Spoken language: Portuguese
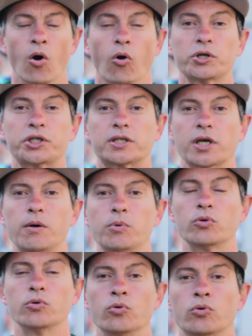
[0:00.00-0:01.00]
Hoje
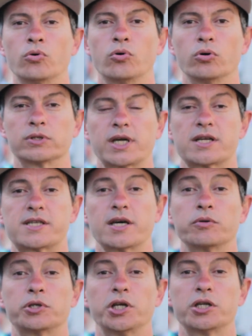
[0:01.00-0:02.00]
estamos no
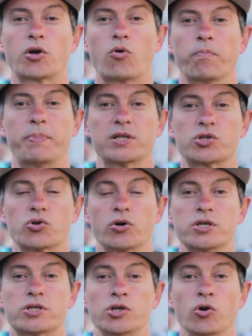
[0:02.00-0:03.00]
terceiro dia de
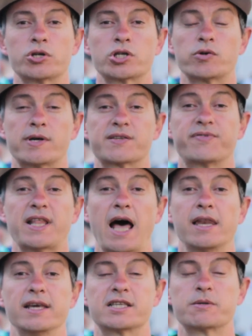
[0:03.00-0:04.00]
competições e hoje são as
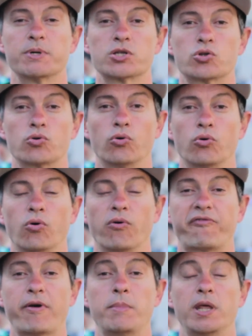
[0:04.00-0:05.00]
finalíssimas
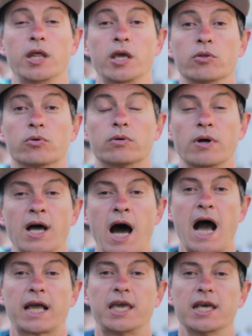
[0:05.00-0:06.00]
do feminino
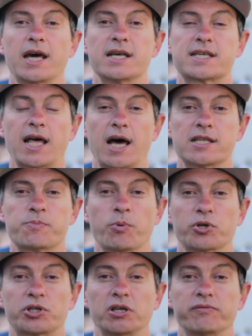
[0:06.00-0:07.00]
aqui na escalada
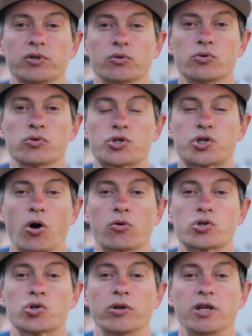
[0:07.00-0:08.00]
esportiva nos
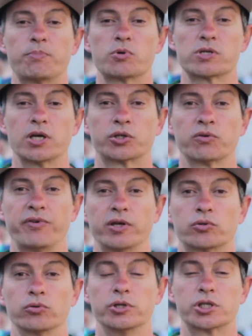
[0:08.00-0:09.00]
Jogos Olímpicos da
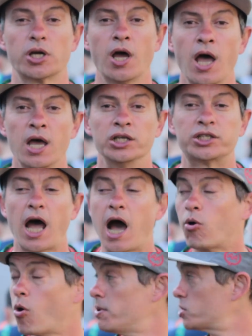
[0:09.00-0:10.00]
Juventude.
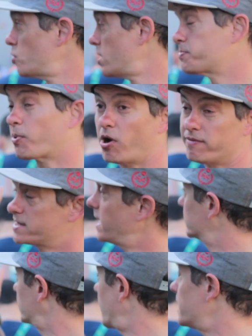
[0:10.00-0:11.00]
Já começou as provas
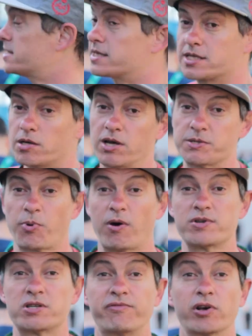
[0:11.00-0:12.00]
lá atrás, que são as
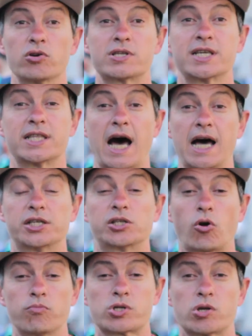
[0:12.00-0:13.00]
provas de
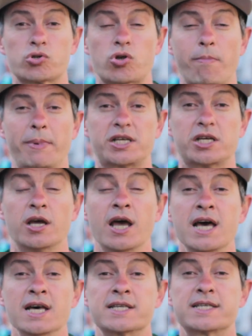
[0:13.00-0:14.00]
velocidade. Como são somente
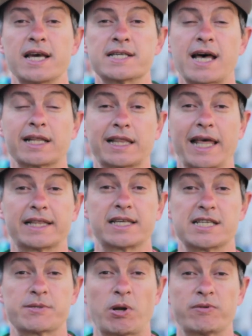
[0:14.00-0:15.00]
seis
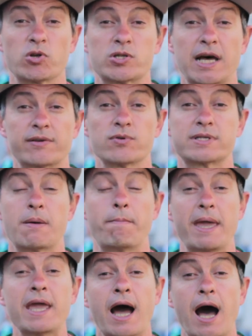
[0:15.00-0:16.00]
atletas, as provas de velocidade vão ser
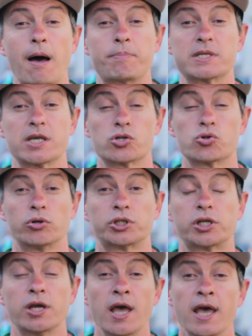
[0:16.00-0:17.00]
bem rápidas
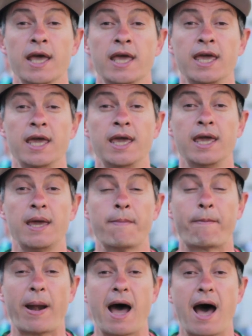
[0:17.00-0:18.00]
hoje e
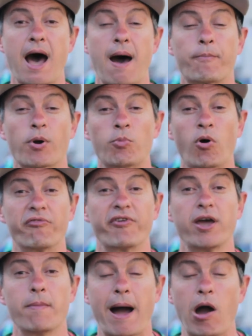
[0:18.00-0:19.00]
para
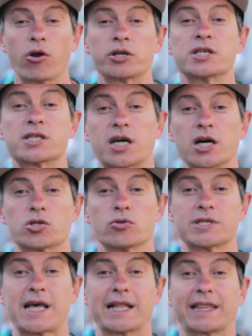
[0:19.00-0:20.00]
promover maior descanso
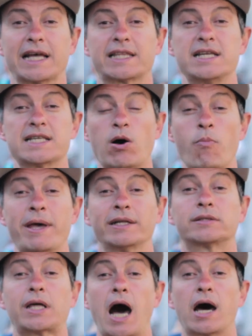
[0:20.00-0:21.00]
dos atletas, eles
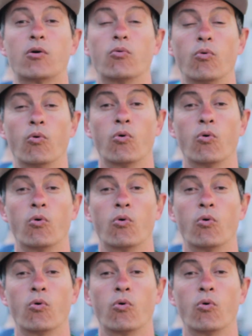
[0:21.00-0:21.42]
aumentaram